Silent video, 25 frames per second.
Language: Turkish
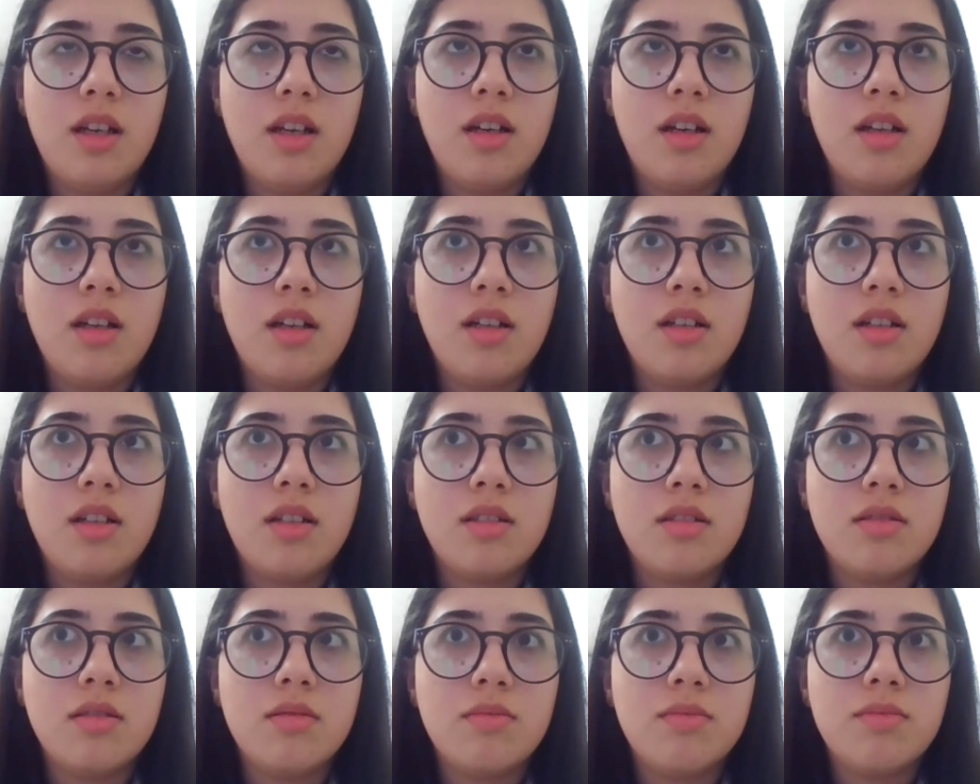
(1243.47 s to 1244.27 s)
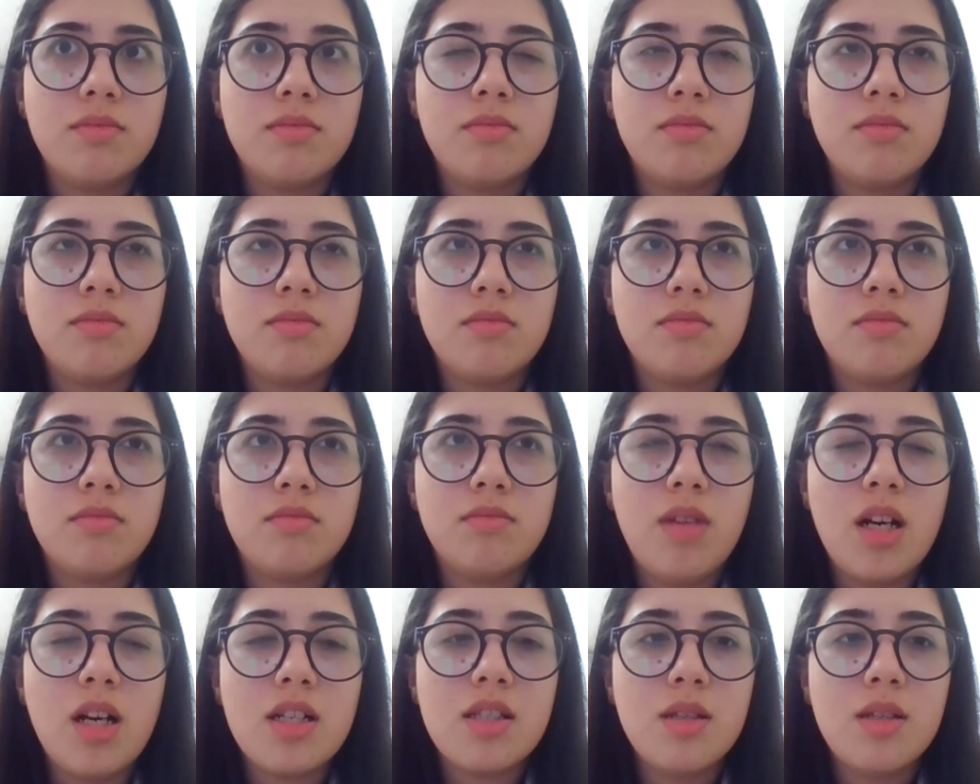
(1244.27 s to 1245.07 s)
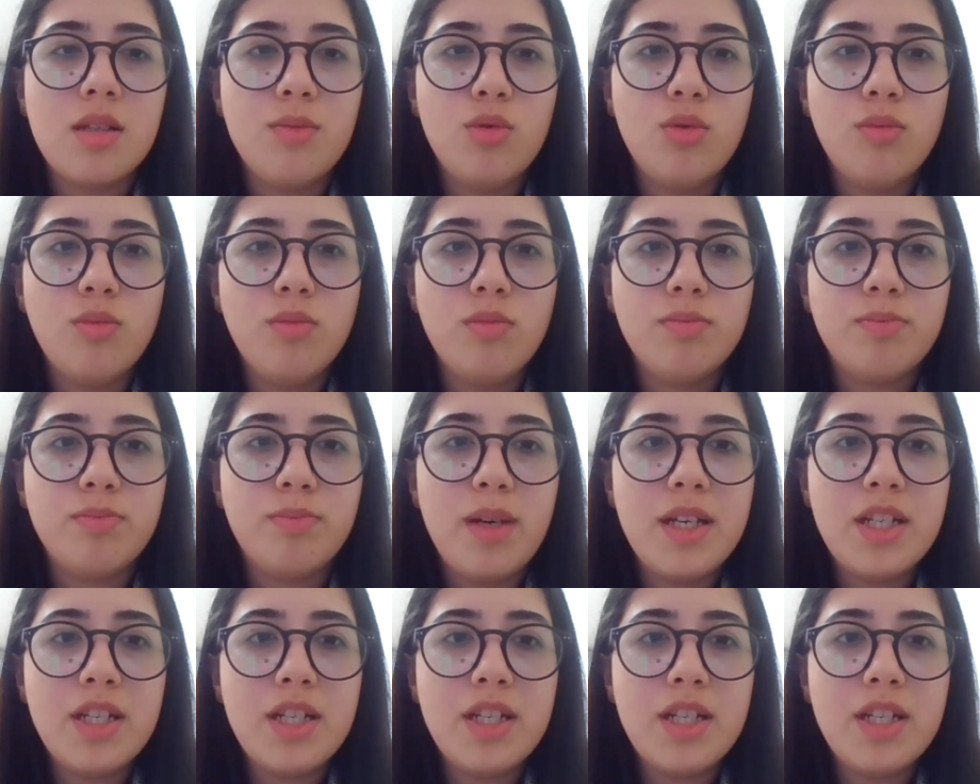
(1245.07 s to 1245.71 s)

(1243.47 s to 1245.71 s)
Ee, maksimum